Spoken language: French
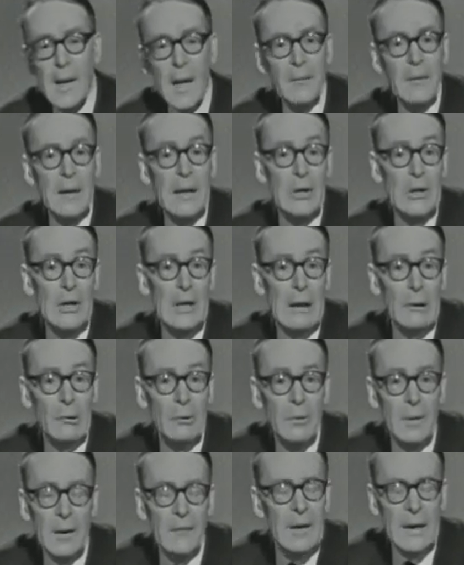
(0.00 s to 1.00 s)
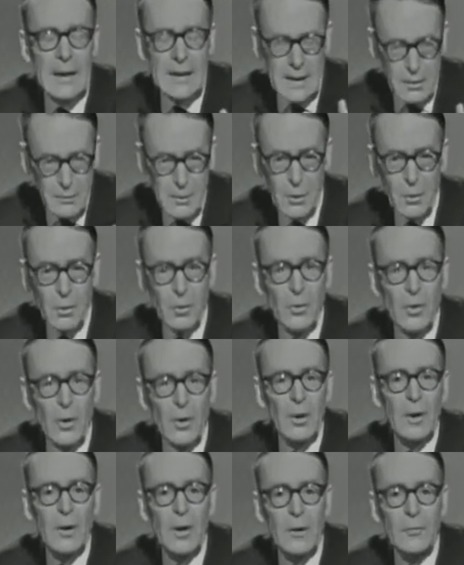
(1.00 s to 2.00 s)
avec les généraux, avec les amiraux
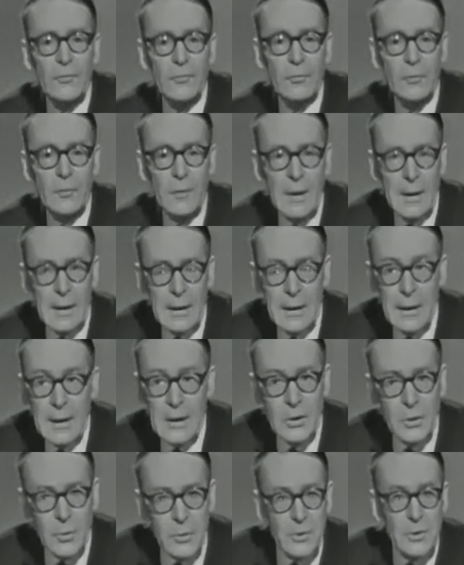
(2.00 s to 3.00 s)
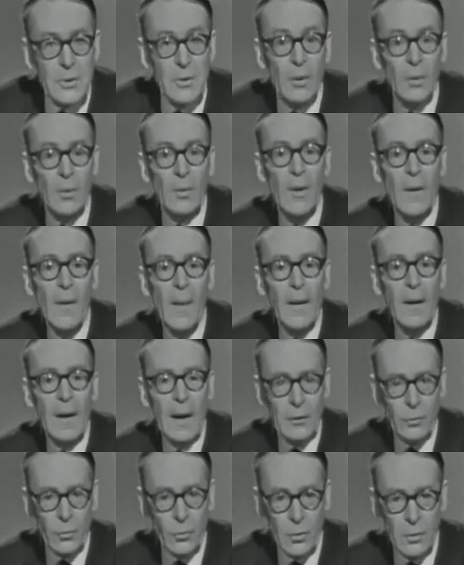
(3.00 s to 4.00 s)
Trogoff et, et gros à
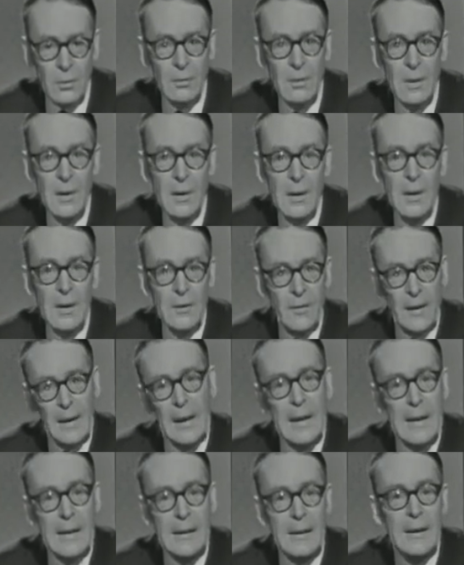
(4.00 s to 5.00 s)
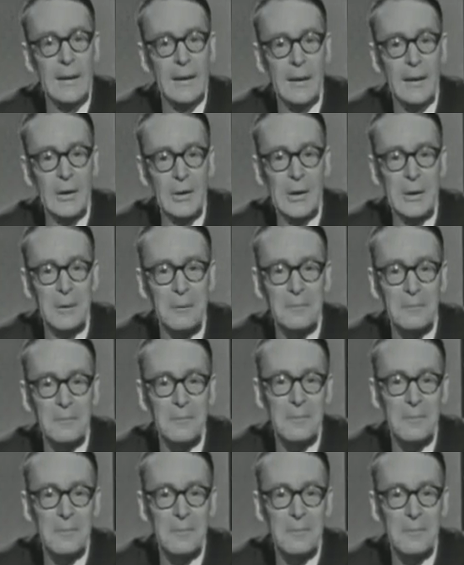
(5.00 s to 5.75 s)
Toulon, il fallait les tenir, les généraux.